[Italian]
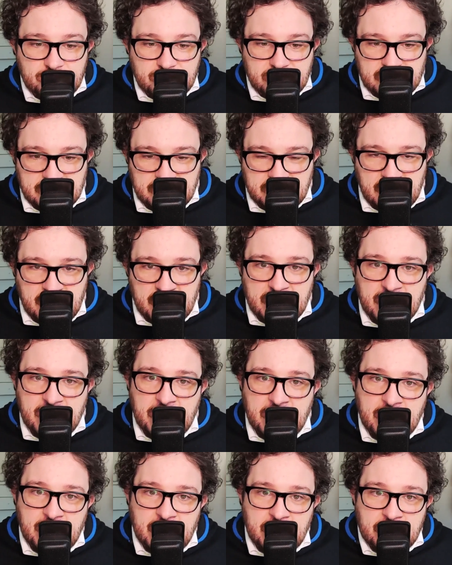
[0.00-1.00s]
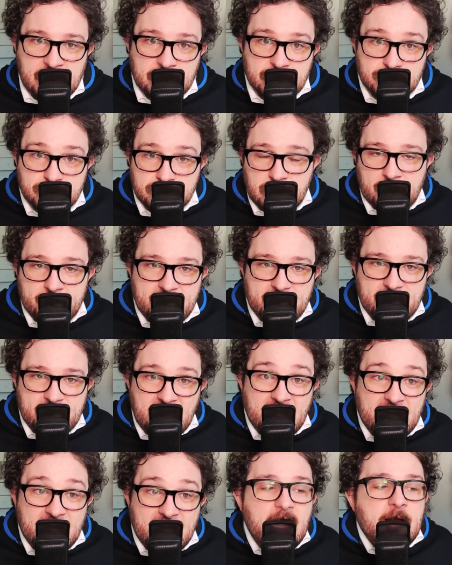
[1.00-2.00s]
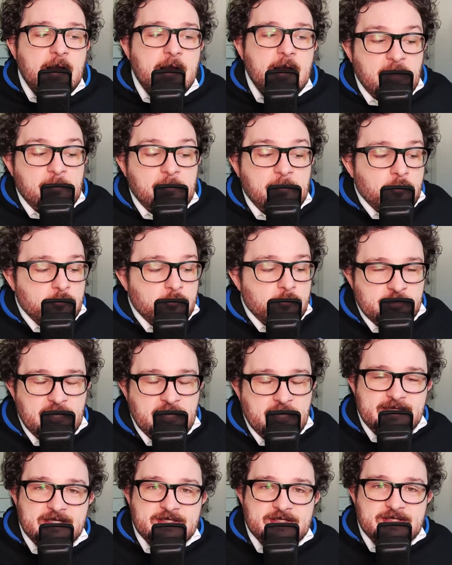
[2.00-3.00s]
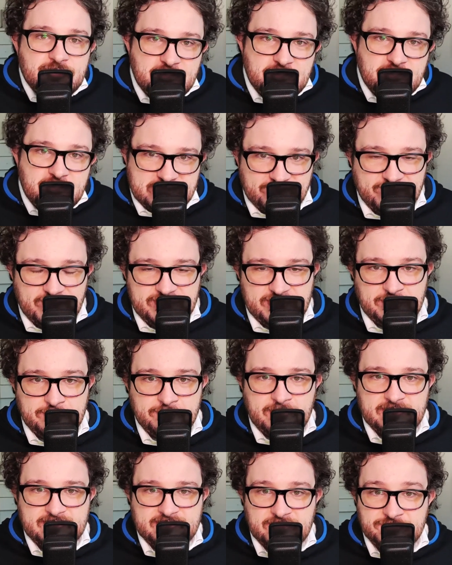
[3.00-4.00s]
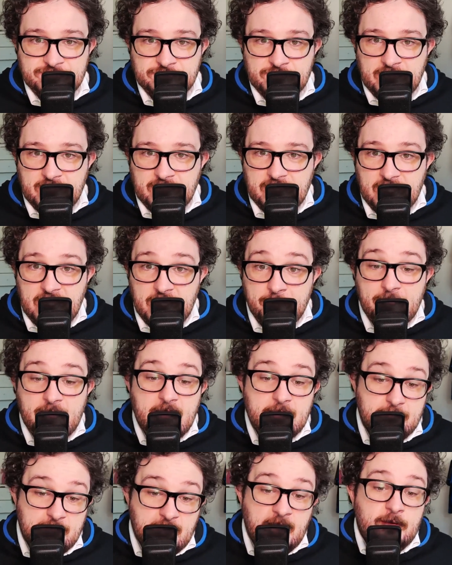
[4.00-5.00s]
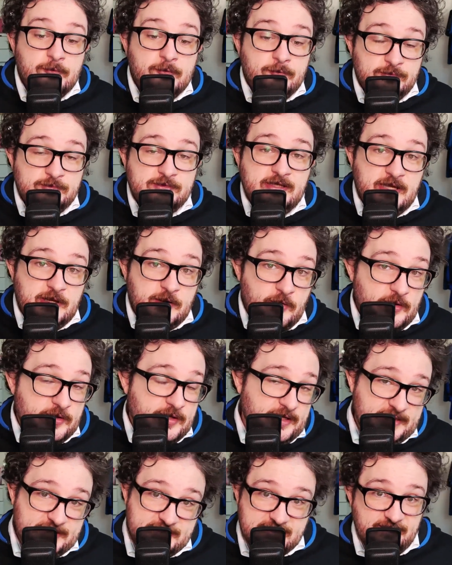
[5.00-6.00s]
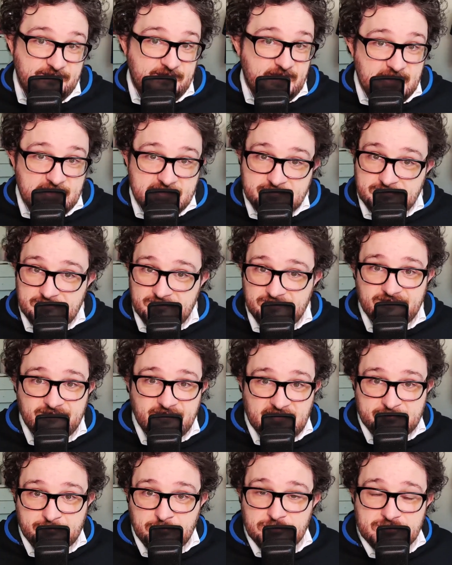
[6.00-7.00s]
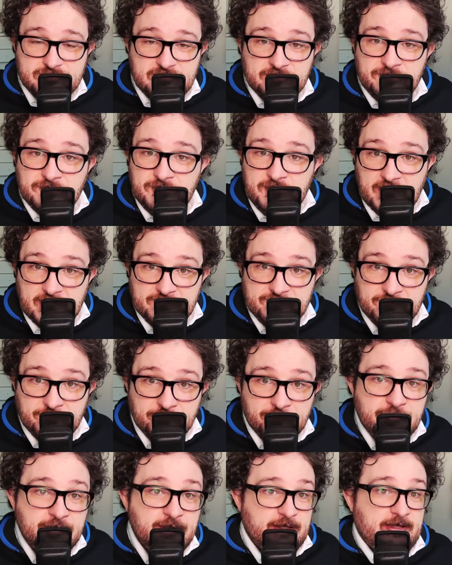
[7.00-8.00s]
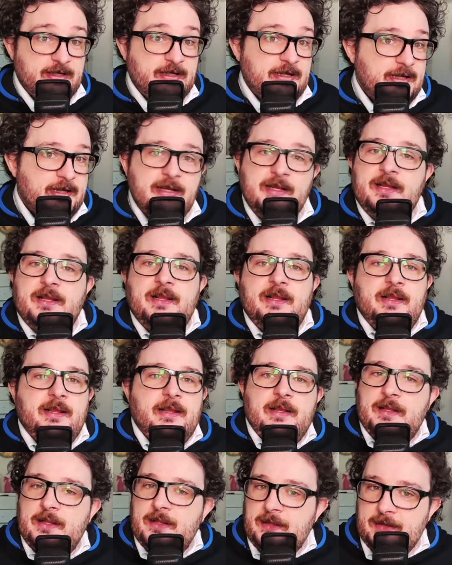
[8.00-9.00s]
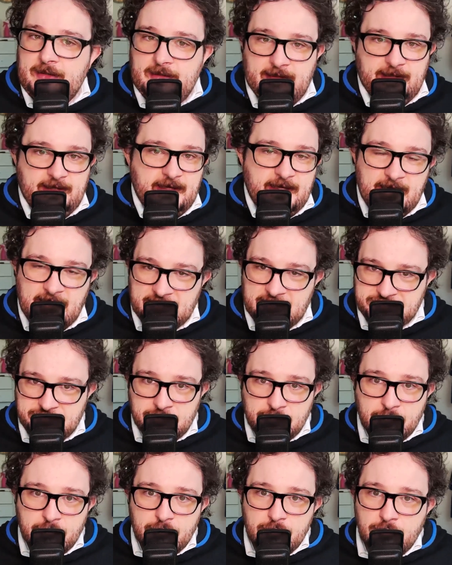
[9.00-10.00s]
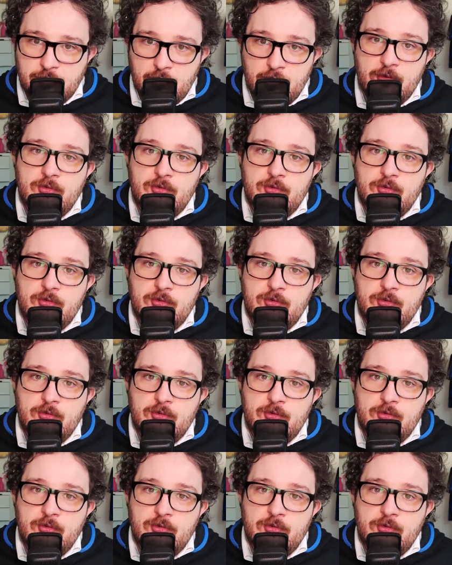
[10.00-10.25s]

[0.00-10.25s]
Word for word: nella, sulla mediana abbiamo un Ederson che sta facendo una stagione incredibile, ma un Deron che se viene, va spostato dietro eh, lascia un buco,